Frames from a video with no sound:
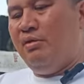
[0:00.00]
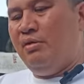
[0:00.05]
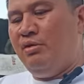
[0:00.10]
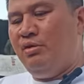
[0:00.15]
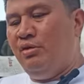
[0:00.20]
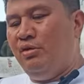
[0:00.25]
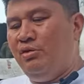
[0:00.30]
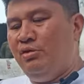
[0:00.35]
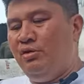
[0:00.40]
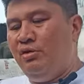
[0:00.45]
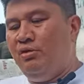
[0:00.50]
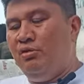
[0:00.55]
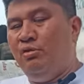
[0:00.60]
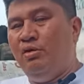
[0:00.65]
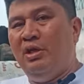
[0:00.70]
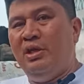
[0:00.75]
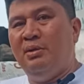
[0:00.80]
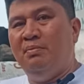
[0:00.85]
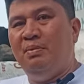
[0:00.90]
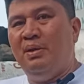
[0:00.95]
ano, John John
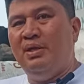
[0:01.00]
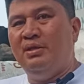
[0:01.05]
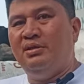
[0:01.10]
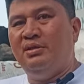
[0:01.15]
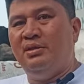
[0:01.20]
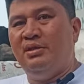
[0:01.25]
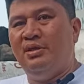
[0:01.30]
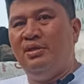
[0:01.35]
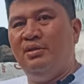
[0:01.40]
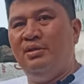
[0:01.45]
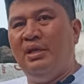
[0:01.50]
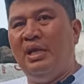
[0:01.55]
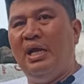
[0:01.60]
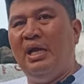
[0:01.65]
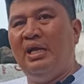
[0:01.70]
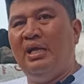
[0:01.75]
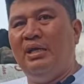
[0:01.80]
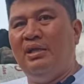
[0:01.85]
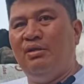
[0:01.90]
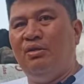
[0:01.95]
Hulipas. Yun,
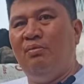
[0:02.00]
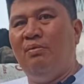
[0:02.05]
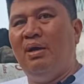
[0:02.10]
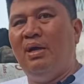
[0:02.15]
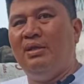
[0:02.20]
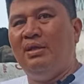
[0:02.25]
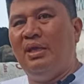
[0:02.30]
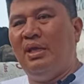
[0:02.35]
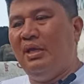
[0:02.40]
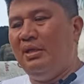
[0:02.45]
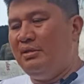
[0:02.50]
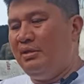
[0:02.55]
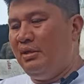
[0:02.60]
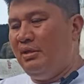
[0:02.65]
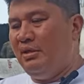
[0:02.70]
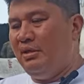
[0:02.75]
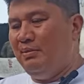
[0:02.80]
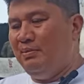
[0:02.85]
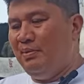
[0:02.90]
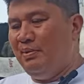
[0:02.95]
lagi tumataya sa
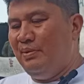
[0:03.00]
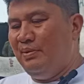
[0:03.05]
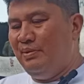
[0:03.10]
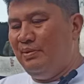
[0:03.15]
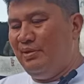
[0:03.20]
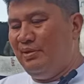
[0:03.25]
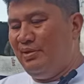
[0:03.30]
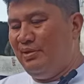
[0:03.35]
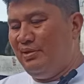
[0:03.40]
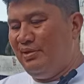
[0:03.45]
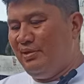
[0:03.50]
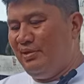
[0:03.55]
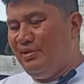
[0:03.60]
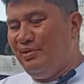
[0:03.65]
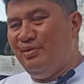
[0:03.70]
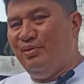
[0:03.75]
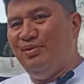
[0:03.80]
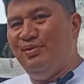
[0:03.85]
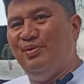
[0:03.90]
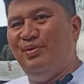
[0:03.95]
ibon ko.
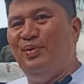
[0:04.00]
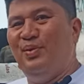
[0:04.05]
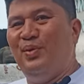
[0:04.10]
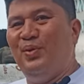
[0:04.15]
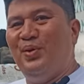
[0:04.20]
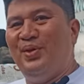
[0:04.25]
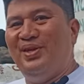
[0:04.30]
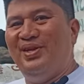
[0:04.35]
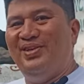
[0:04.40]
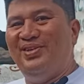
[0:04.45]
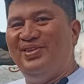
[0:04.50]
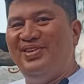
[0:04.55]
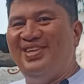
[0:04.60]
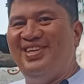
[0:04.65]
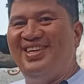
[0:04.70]
Unggoy na yun.